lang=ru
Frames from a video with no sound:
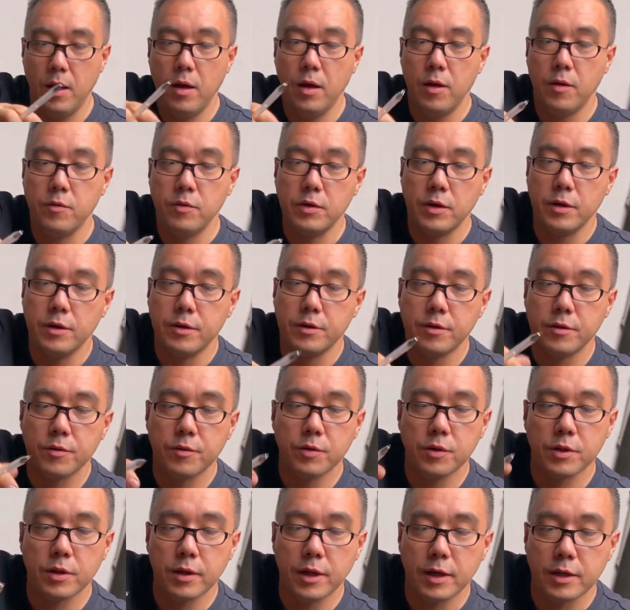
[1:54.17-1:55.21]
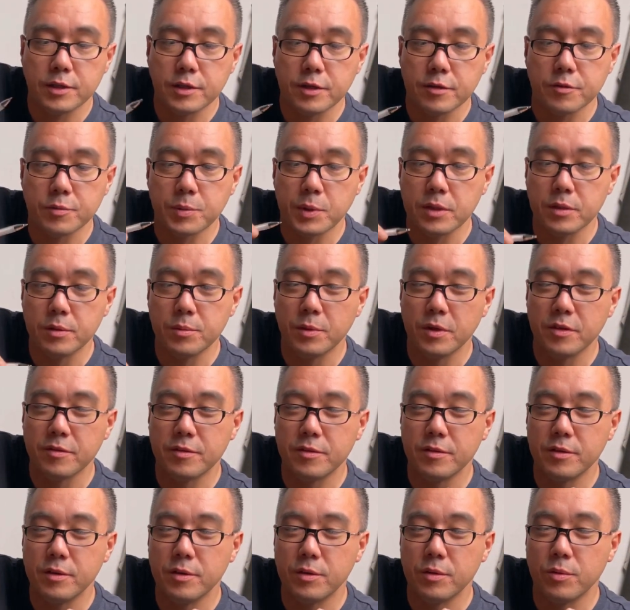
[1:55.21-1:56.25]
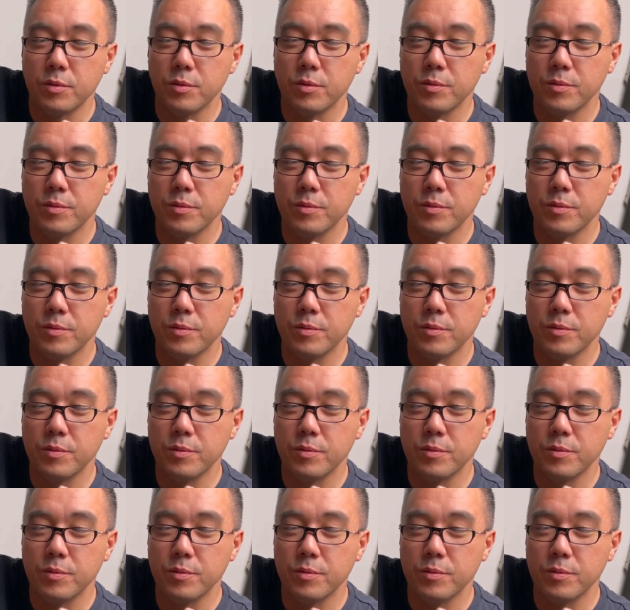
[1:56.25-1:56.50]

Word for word: выглядит вот так, сейчас продемонстрирую.